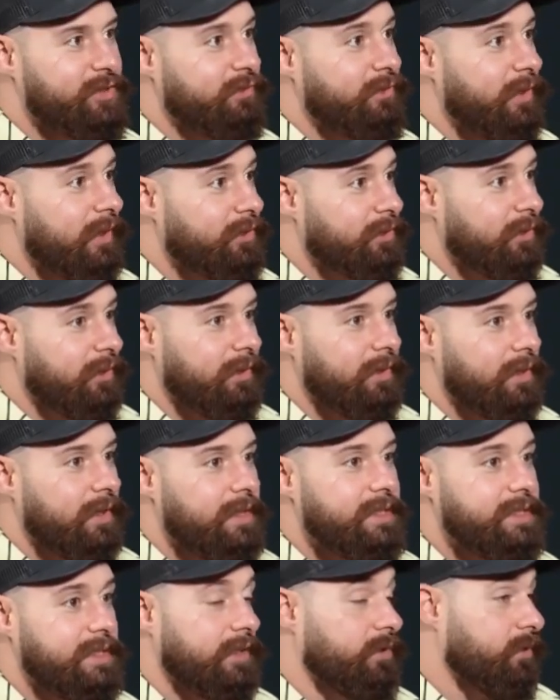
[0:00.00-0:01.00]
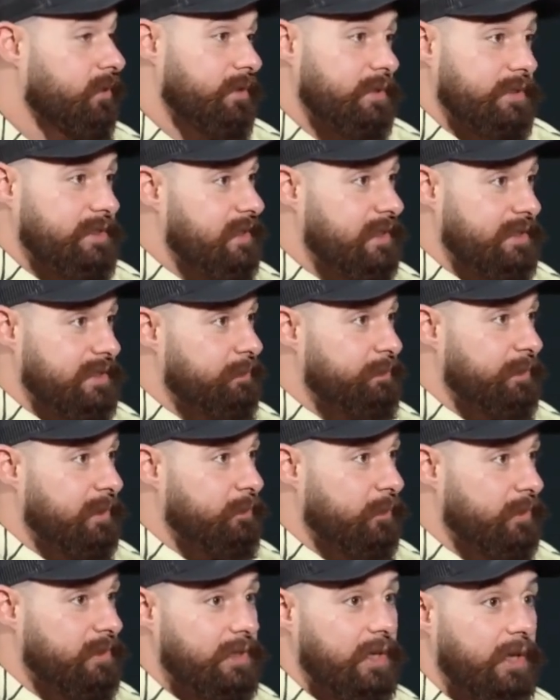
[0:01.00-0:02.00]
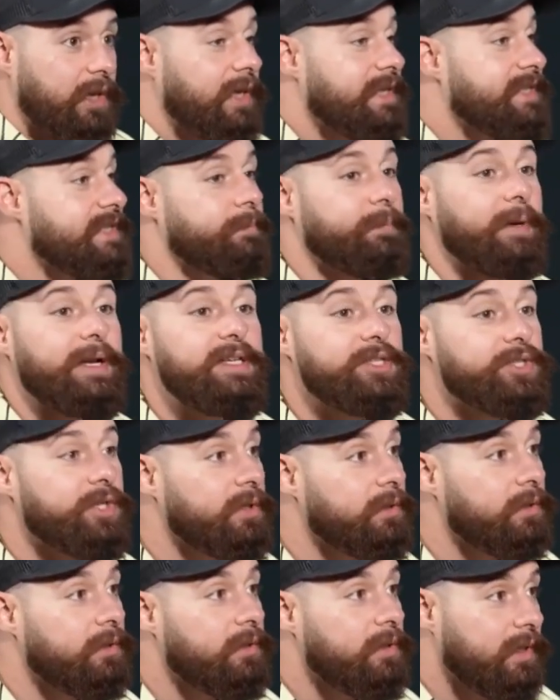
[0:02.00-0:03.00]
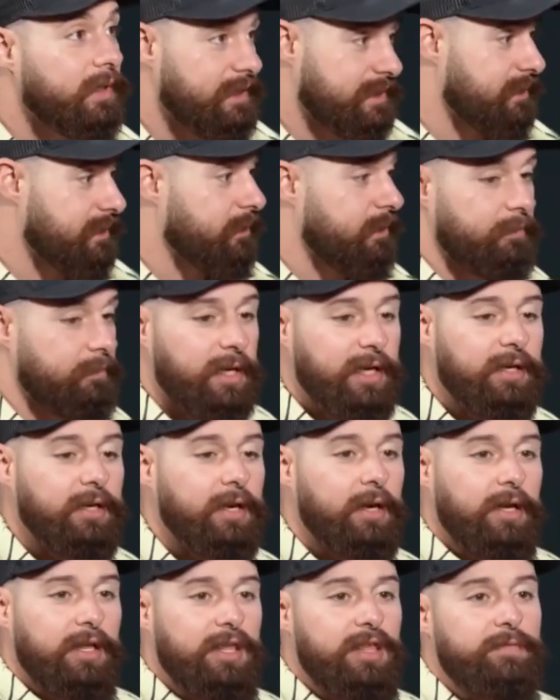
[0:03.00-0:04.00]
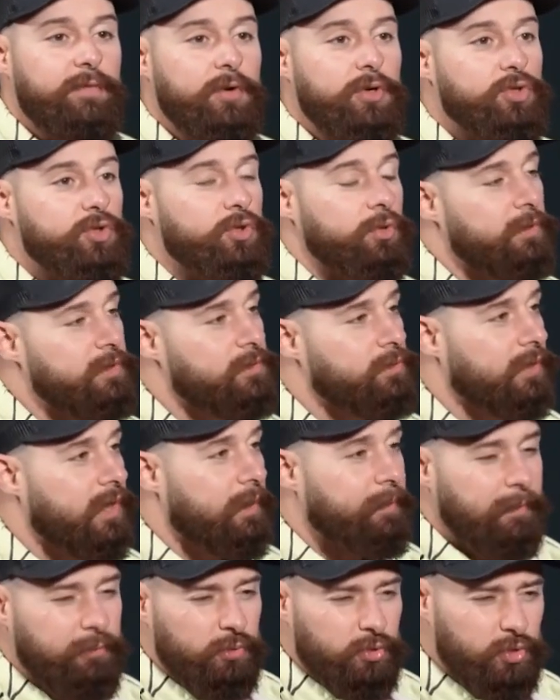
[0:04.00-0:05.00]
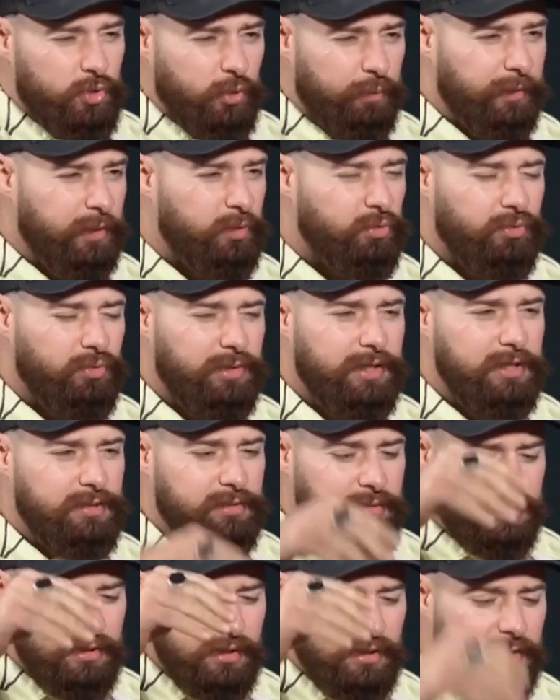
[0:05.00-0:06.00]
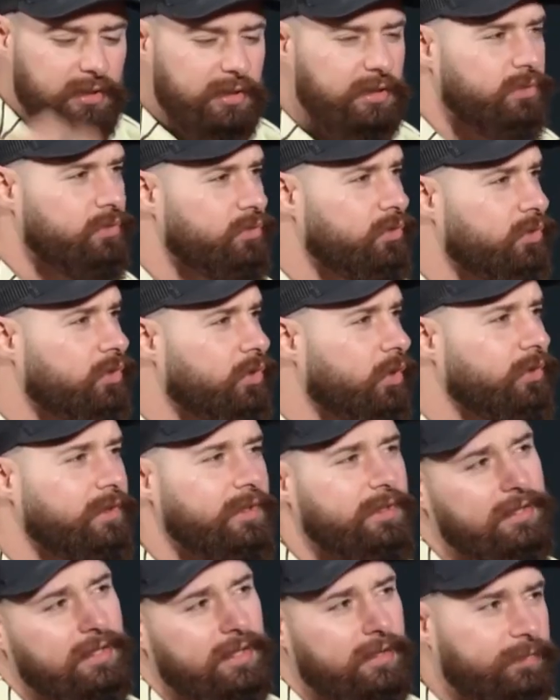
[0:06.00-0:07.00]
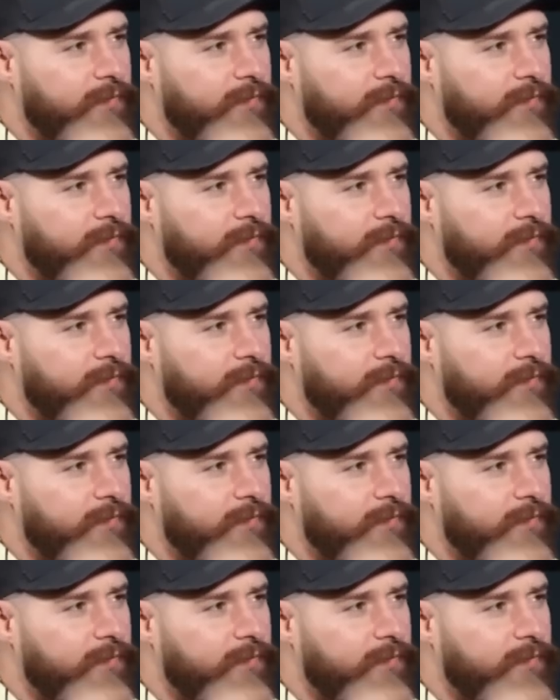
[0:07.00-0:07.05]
dit. Tu vois le truc C'est que c'est typiquement ça. Là, c'est pas les jeunes. Là, mm. c'est les mecs. Ils veulent ils sont capables de stopper toute la société, de d'endetter